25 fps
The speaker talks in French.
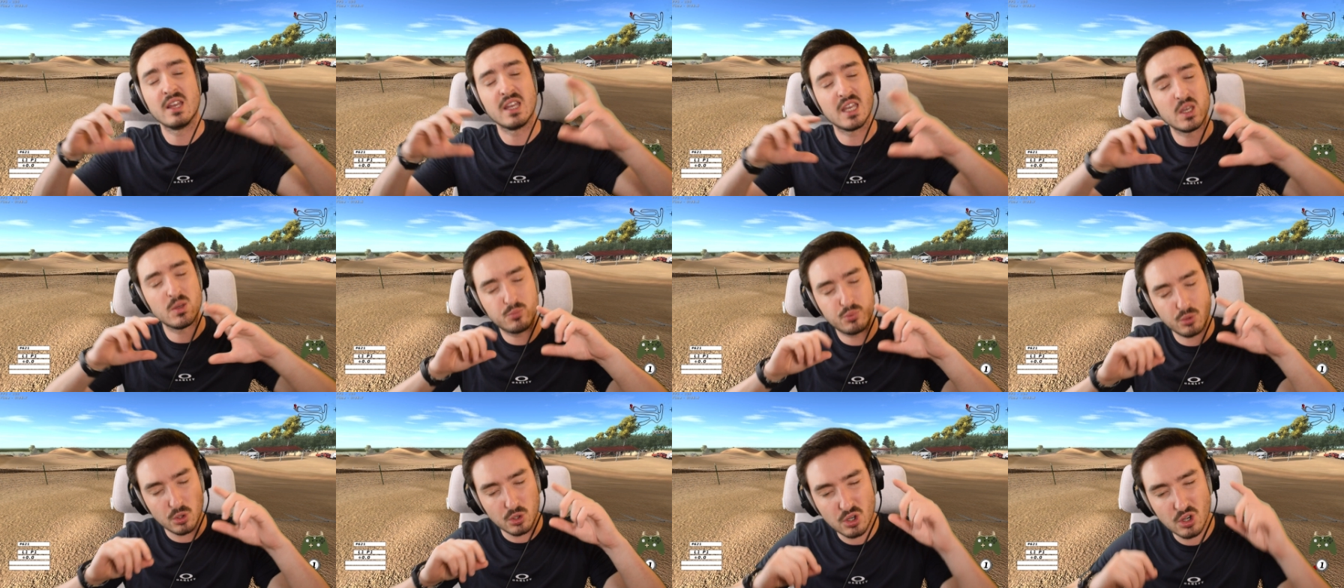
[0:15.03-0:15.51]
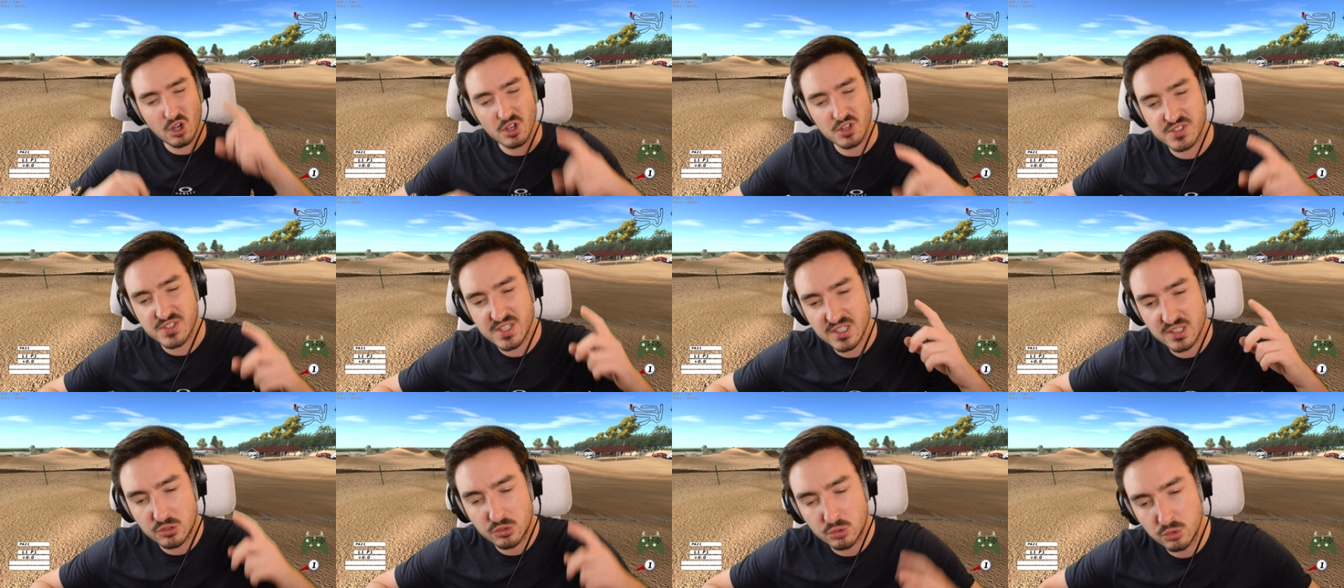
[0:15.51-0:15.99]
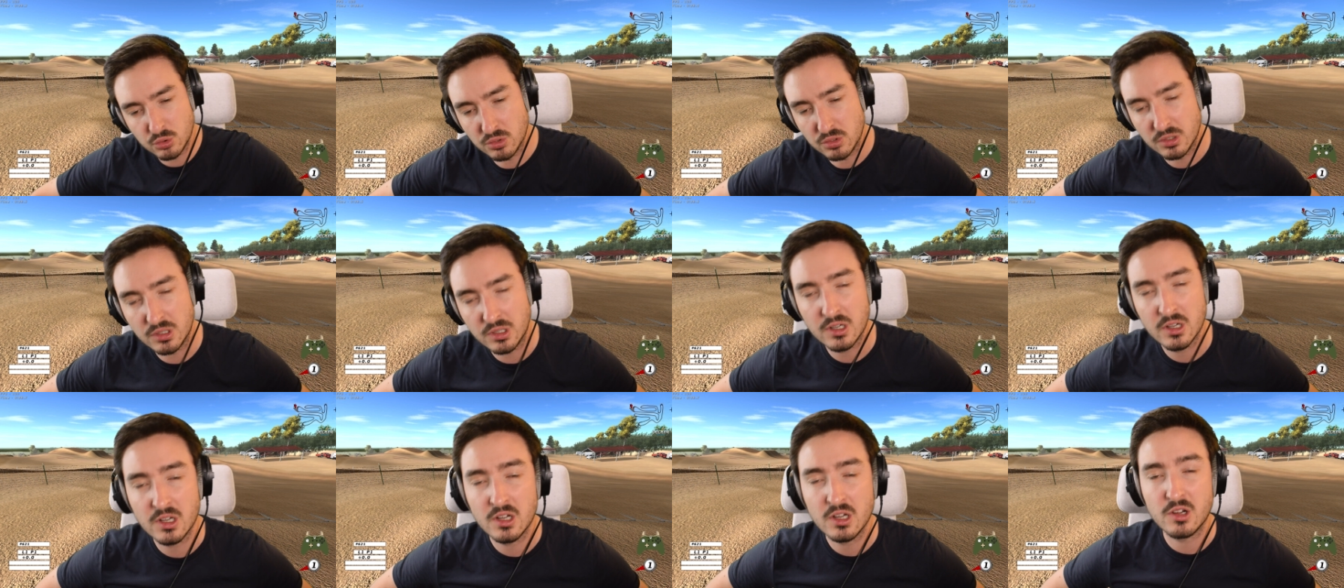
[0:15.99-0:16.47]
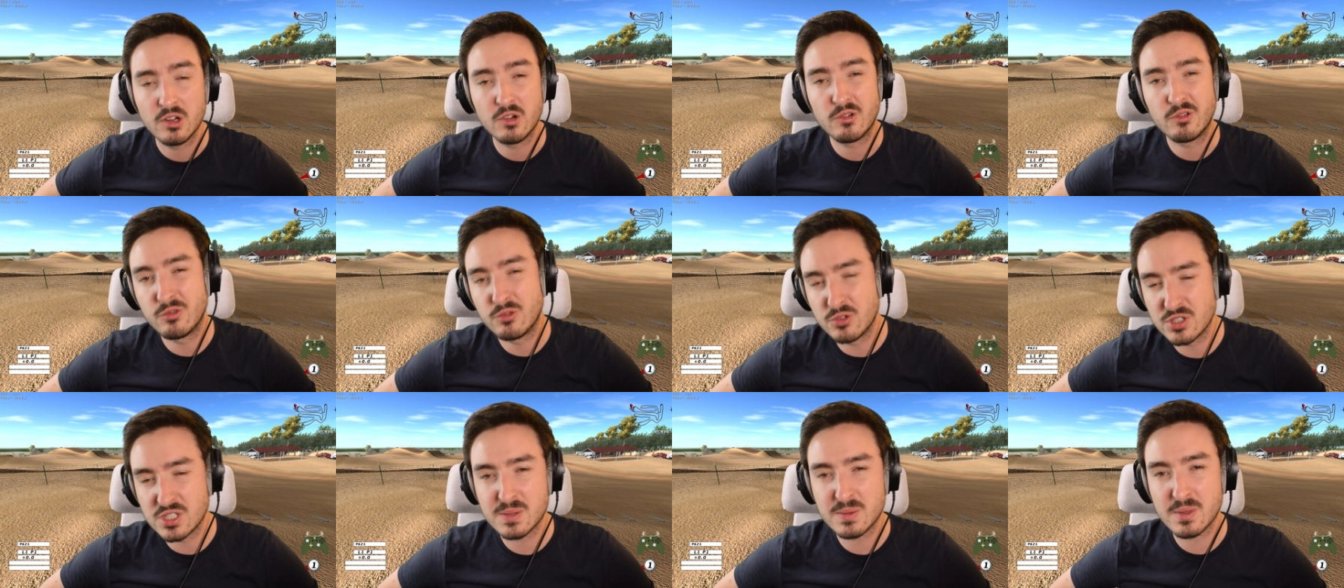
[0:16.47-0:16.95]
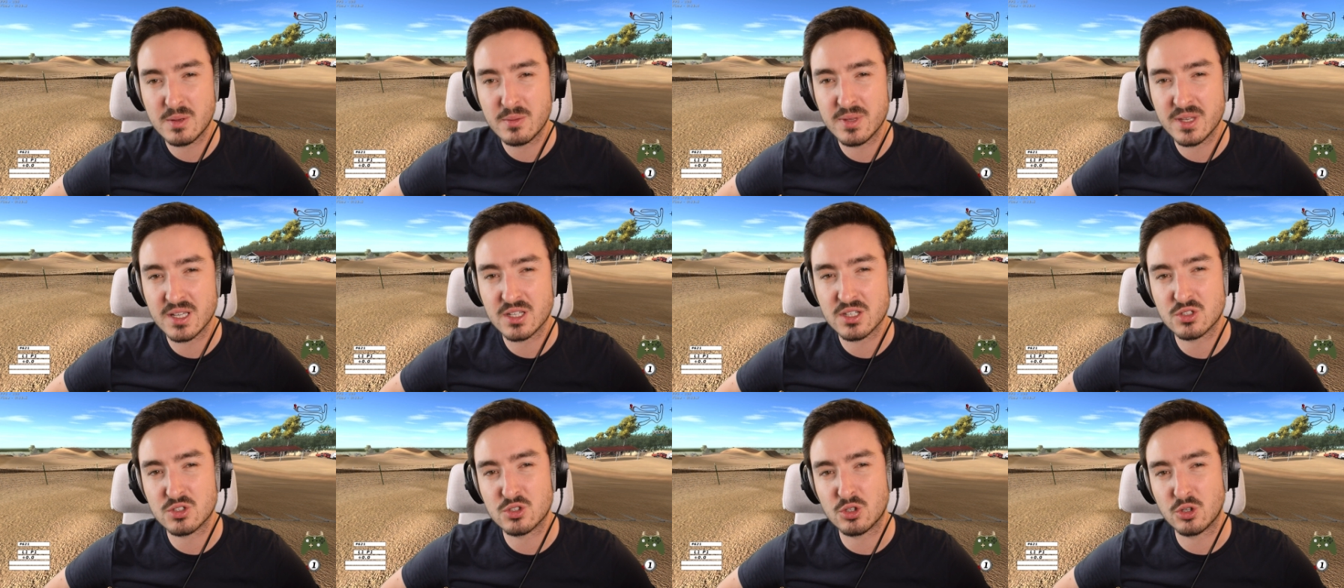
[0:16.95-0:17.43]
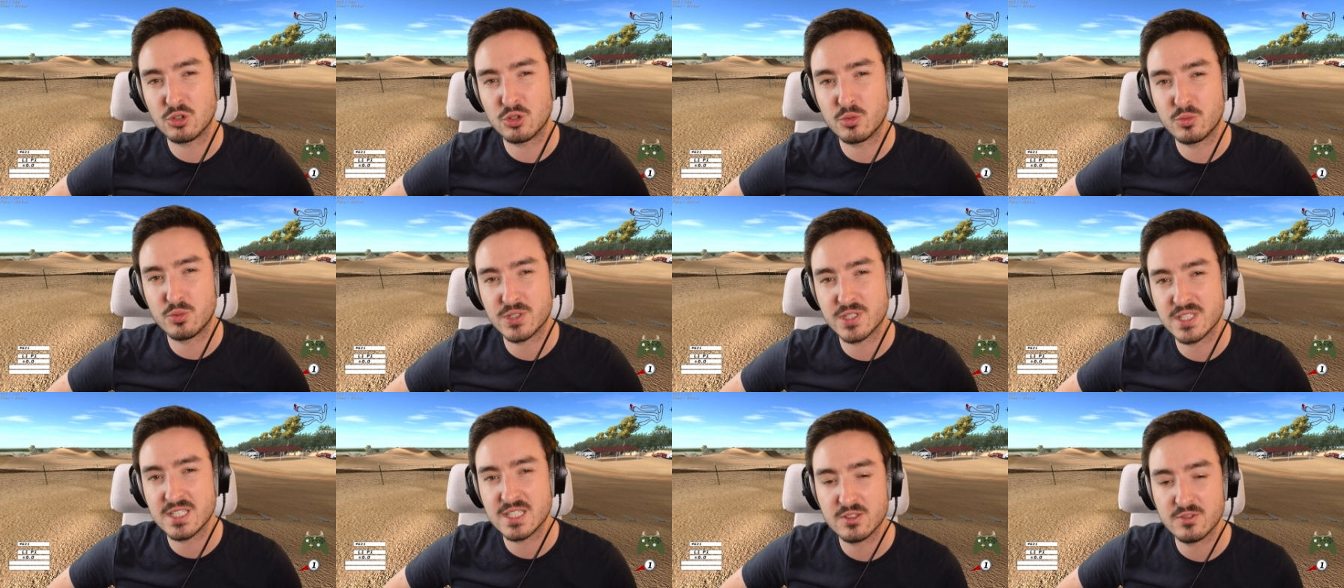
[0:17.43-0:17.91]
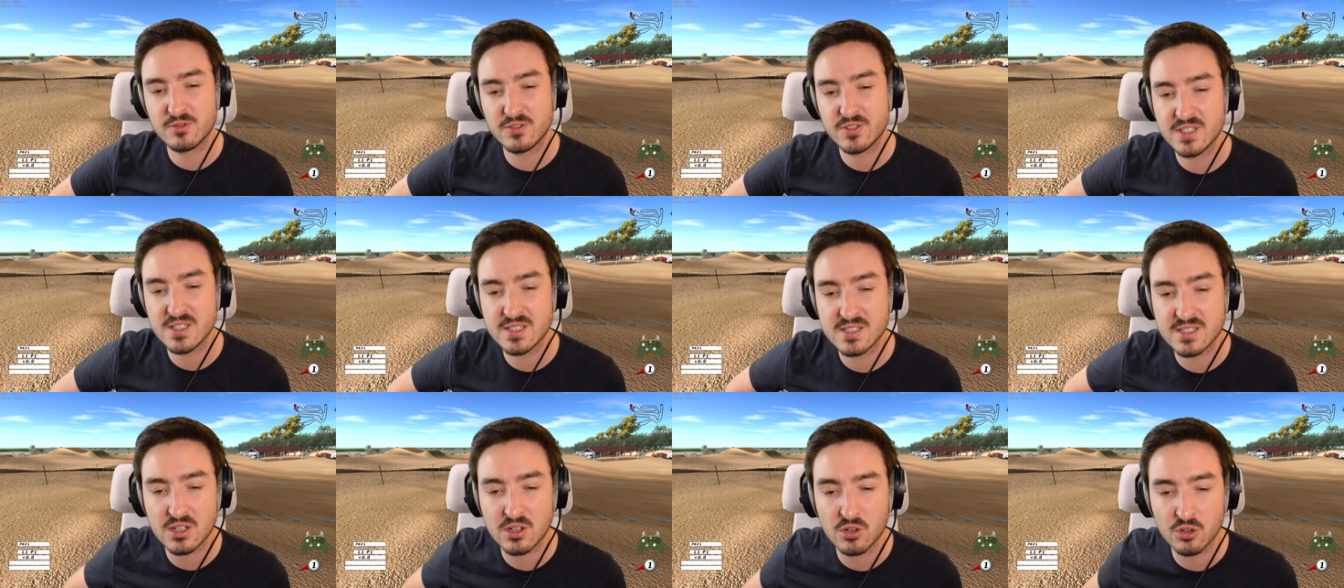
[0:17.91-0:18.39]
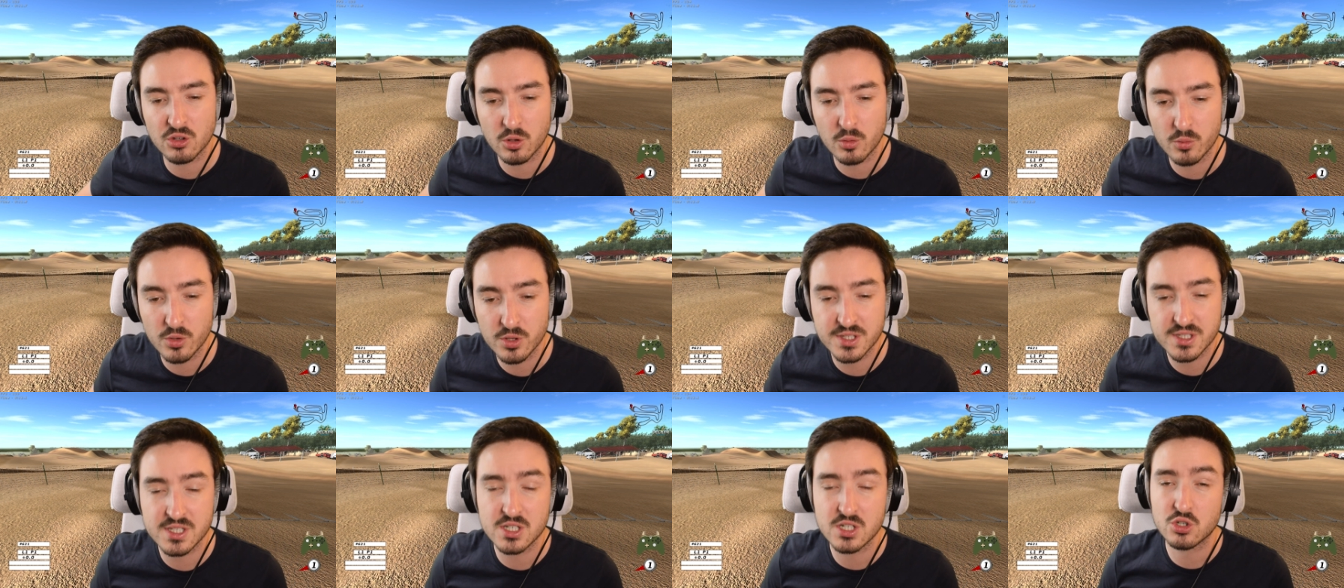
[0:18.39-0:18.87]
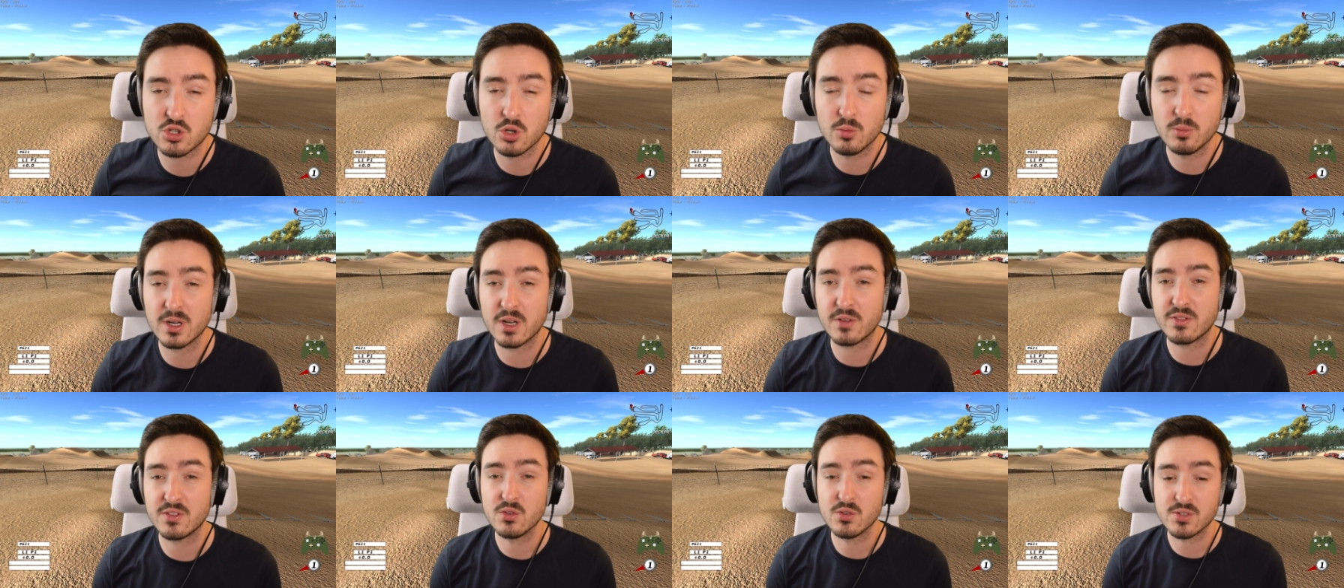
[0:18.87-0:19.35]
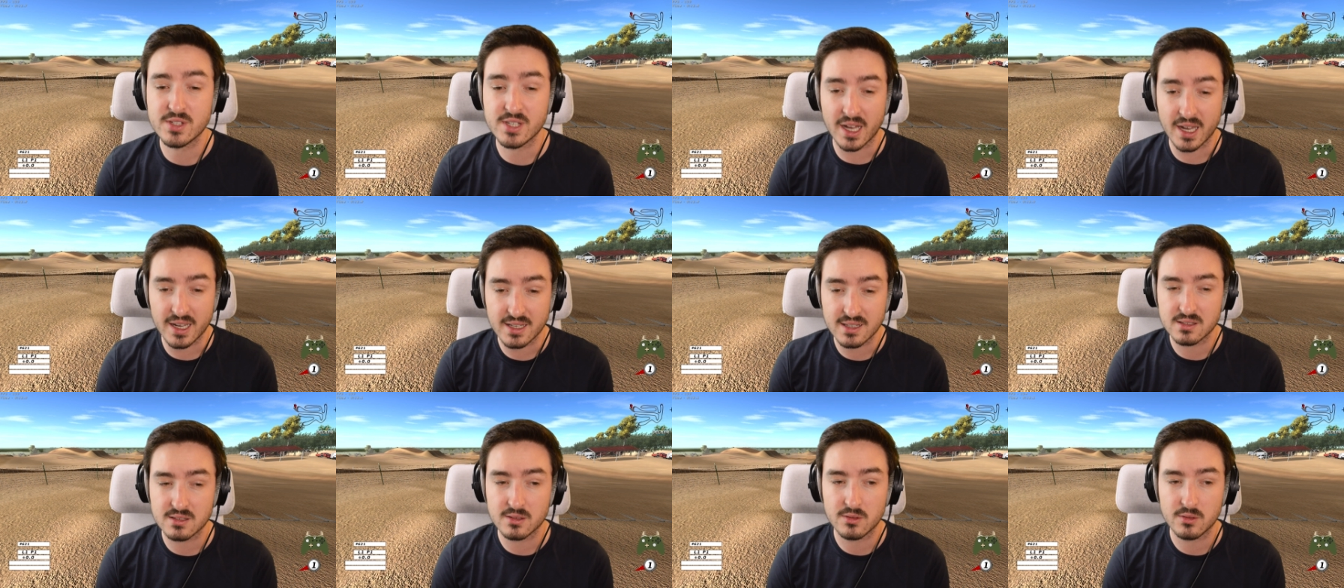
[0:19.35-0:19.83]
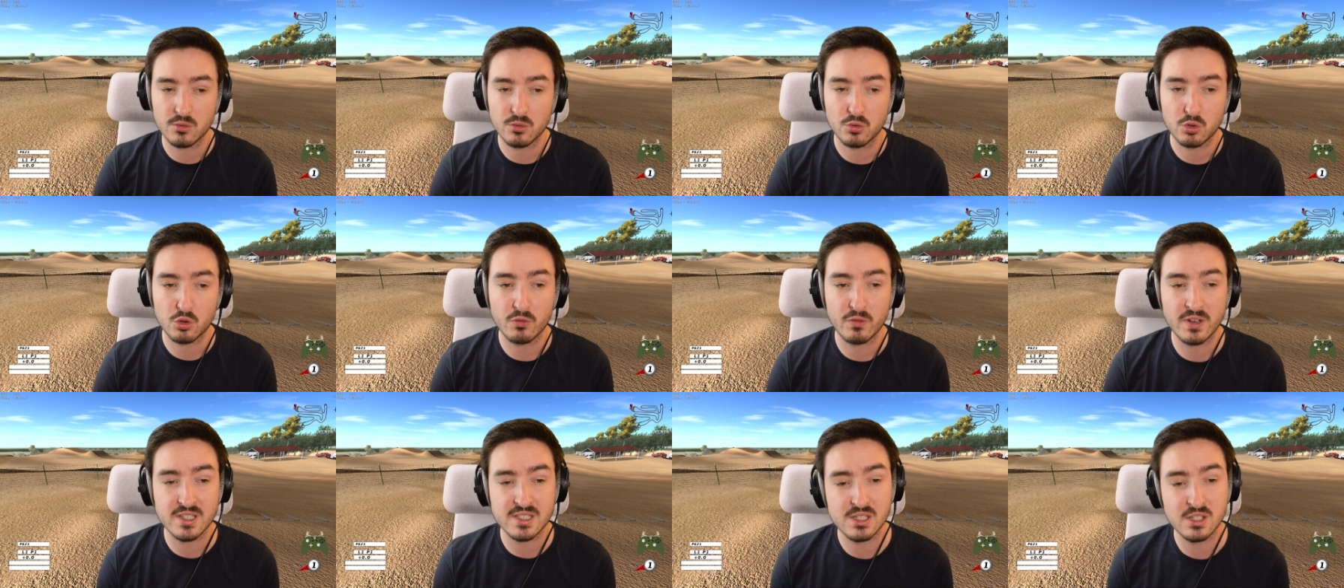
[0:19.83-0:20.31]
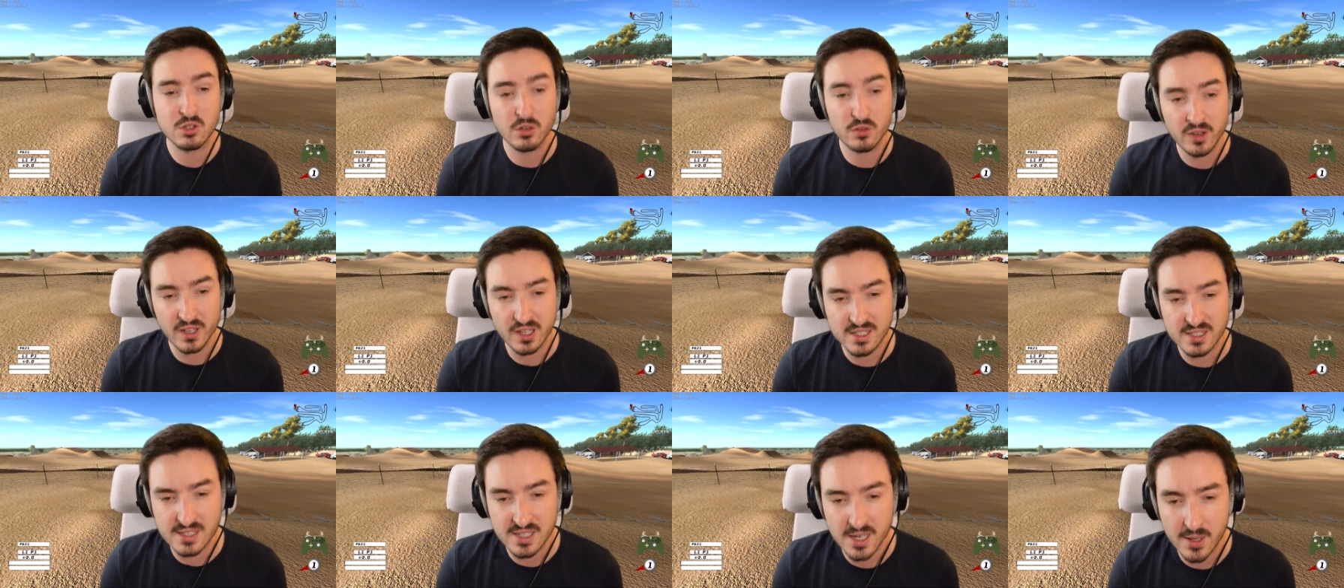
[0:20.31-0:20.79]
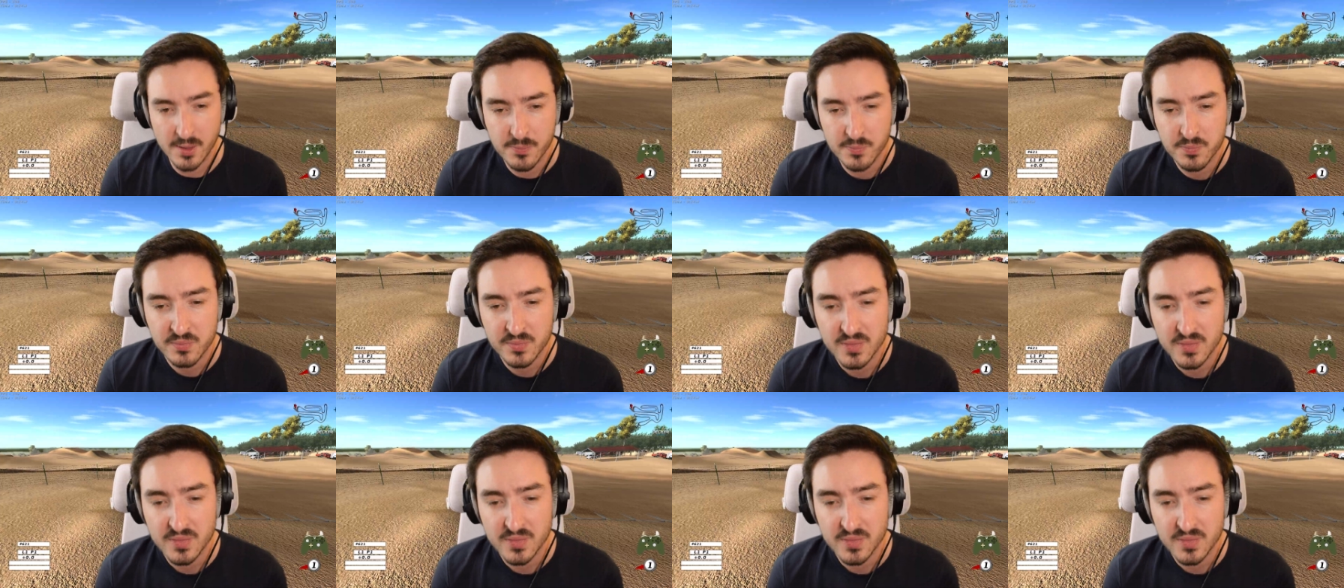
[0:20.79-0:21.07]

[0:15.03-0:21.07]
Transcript: Et pour corser le tout, vous aimez bien le genre de petit défi, c'est qu'on est en mode si je tombe la vidéo s'arrête, donc on va se découvrir ça.